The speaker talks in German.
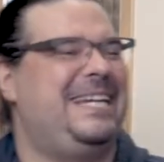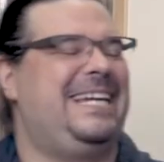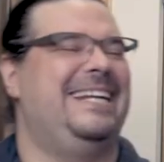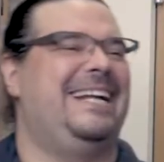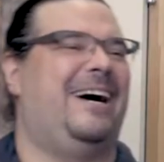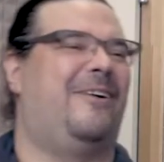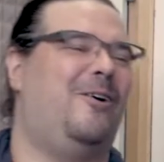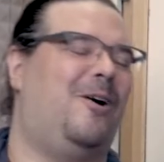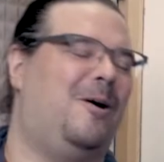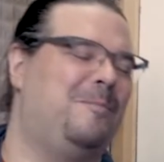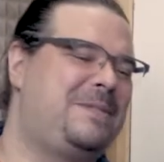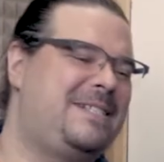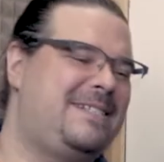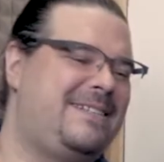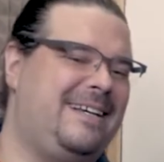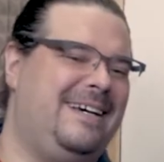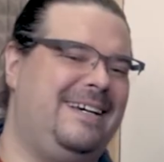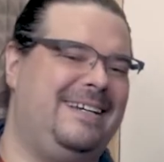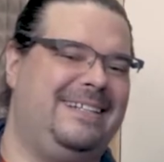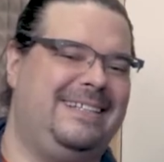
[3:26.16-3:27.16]
genau. Ob es
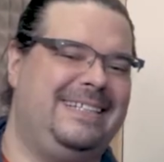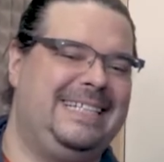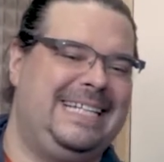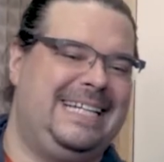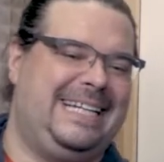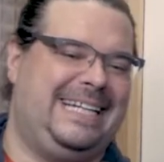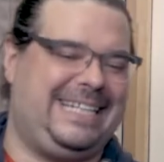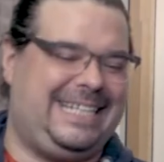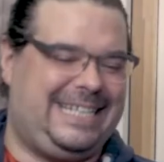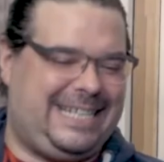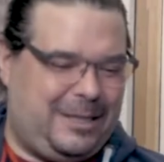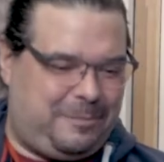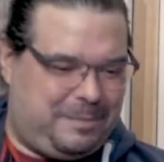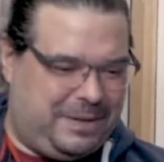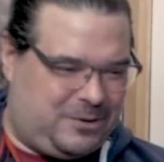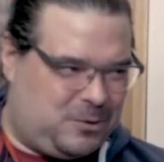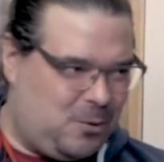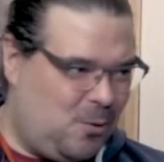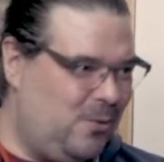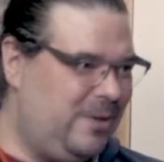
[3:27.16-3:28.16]
äh, richtig
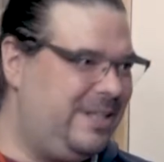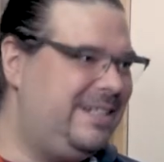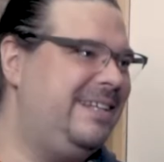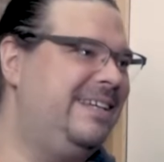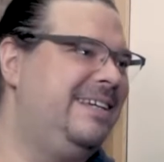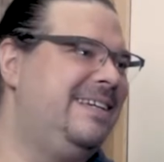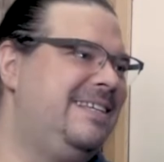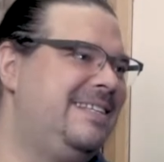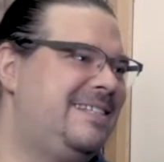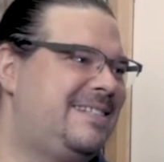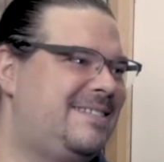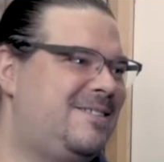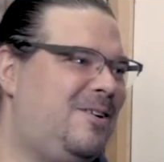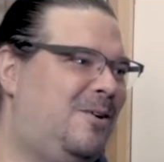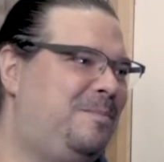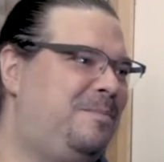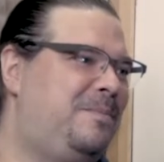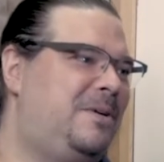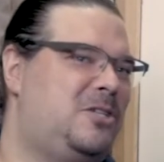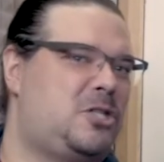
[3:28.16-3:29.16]
betont ist,
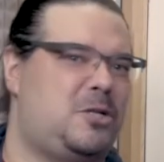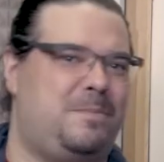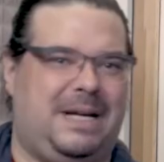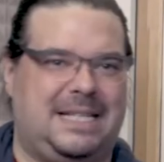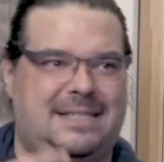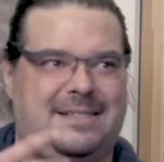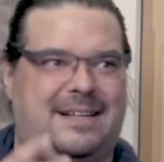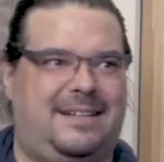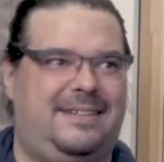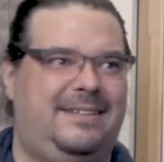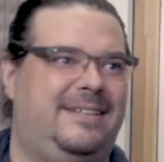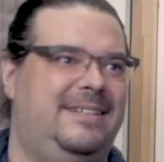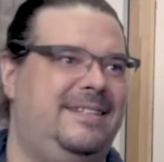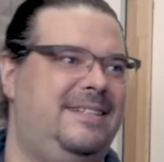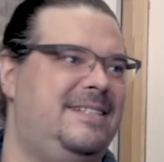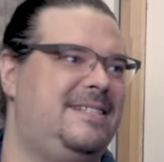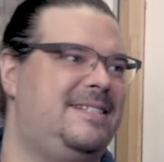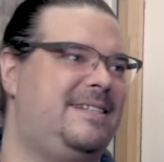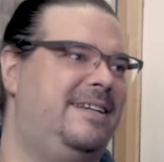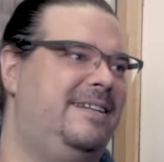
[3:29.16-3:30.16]
ob Schmatzer
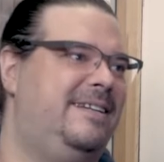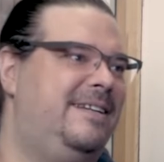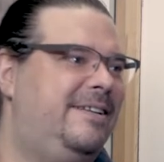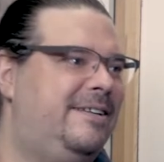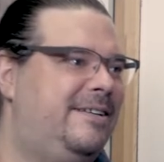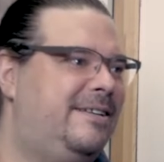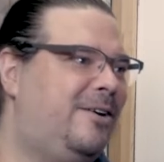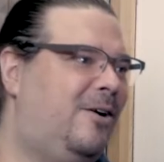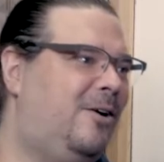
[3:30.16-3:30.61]
drin sind,